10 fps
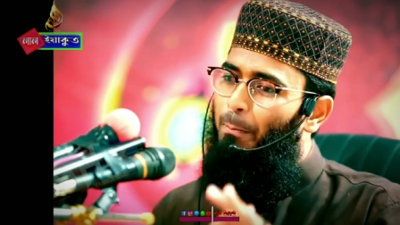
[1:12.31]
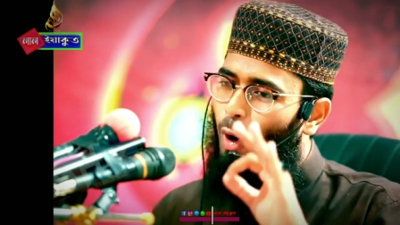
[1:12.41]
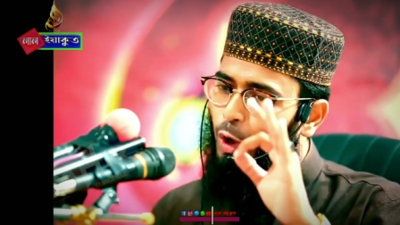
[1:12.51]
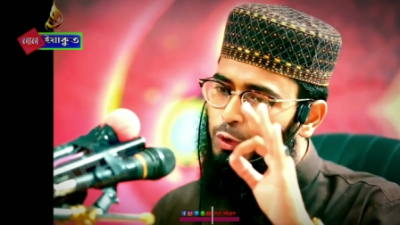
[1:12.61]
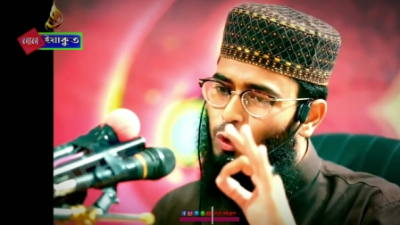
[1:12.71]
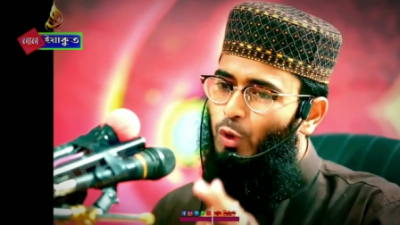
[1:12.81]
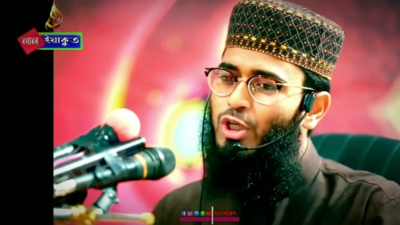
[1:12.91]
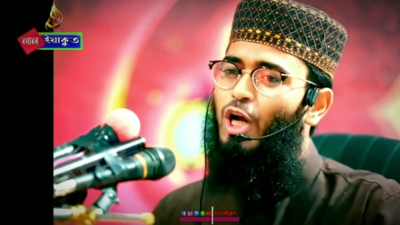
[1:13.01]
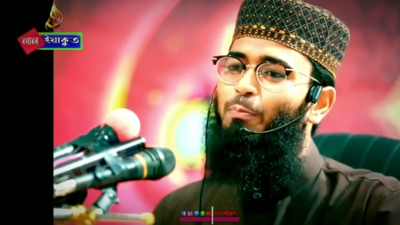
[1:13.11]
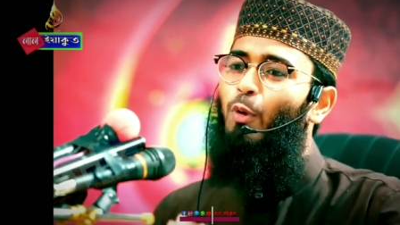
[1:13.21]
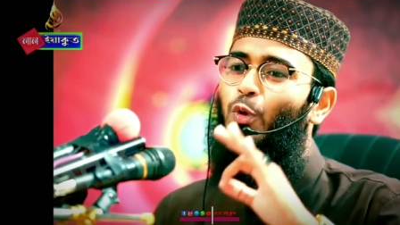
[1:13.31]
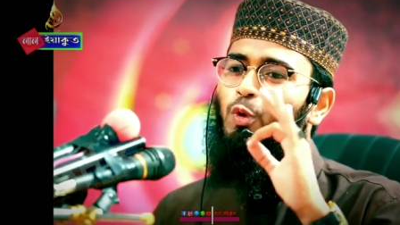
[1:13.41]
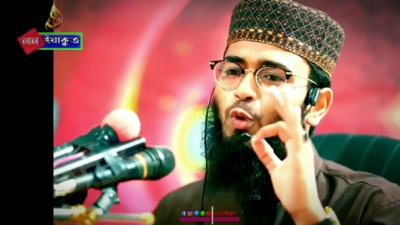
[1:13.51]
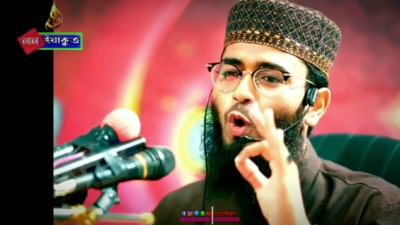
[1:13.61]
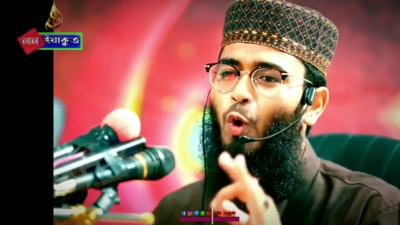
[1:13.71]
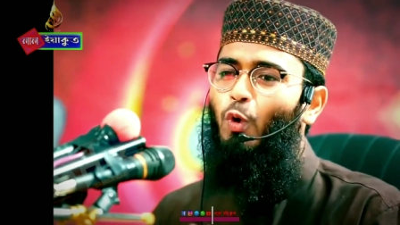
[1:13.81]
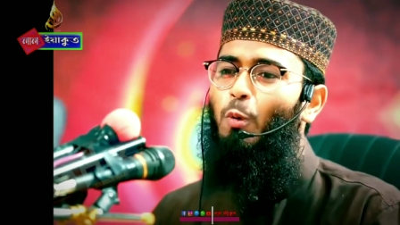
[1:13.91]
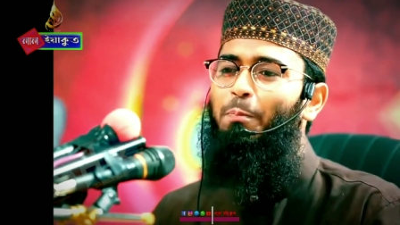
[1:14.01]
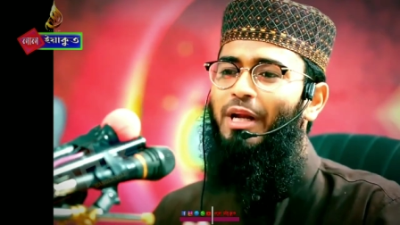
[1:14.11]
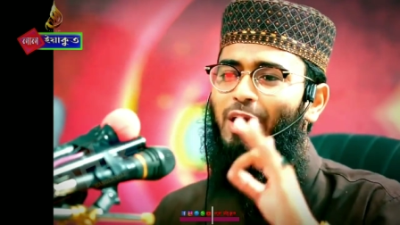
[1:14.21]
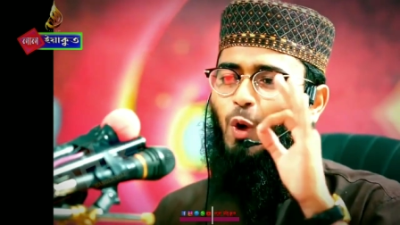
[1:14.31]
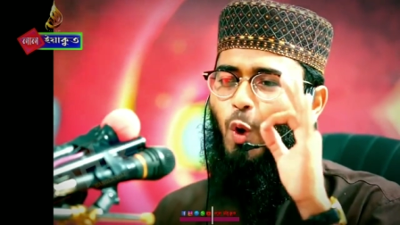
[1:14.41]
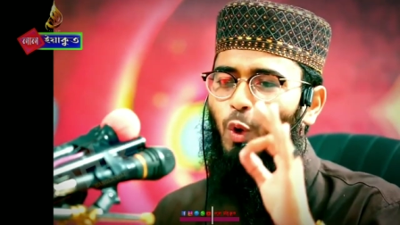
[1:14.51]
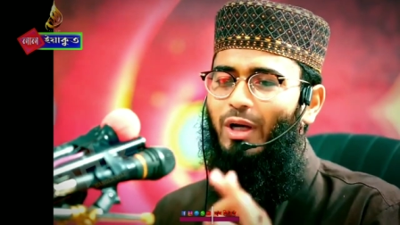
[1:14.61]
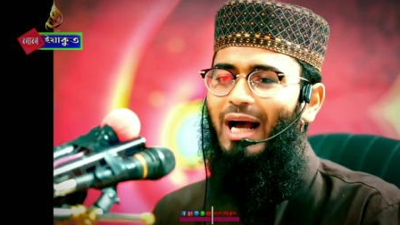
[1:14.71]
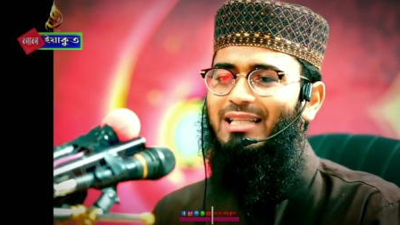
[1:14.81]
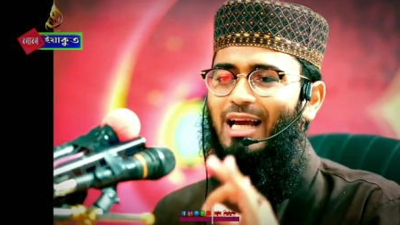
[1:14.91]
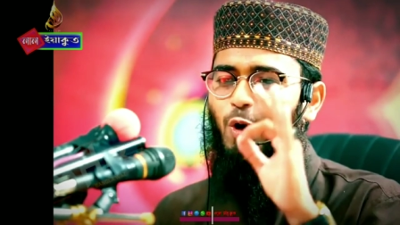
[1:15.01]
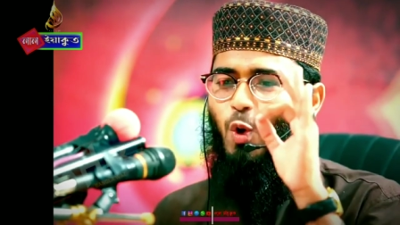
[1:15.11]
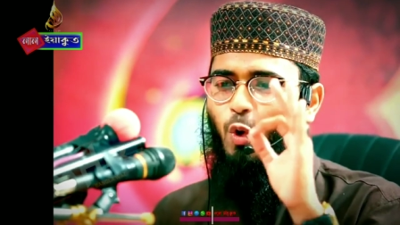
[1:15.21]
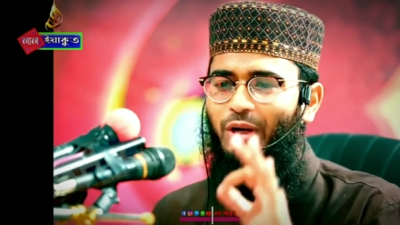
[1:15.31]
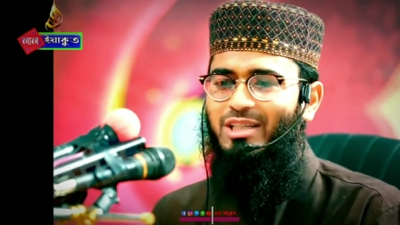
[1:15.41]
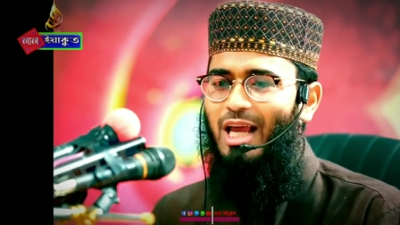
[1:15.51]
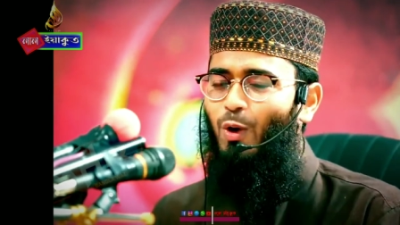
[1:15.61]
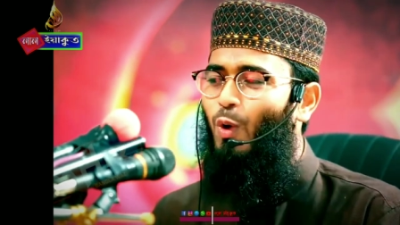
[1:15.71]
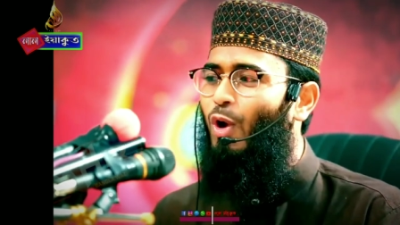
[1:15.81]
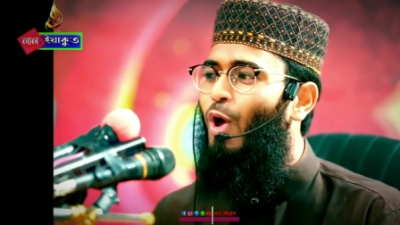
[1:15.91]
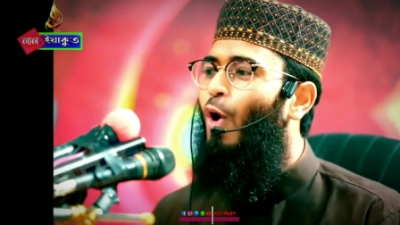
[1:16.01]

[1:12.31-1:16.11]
ভদ্র ছেলের বন্ধু কখনো বিড়িখোর গাজাখোর নেশাখোর